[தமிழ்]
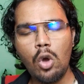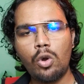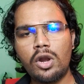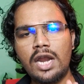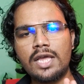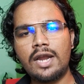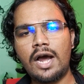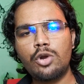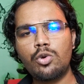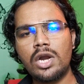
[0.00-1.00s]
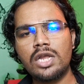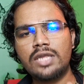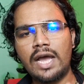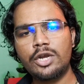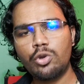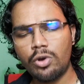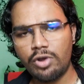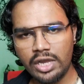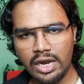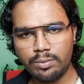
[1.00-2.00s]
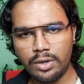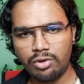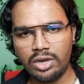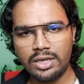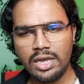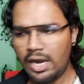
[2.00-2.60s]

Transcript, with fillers: ஒரு நாளைக்கு நானூறுரூவாயிலேருந்து ஐநூறுரூவா வரைக்கும் ஏர்ன் பண்ணுவாங்க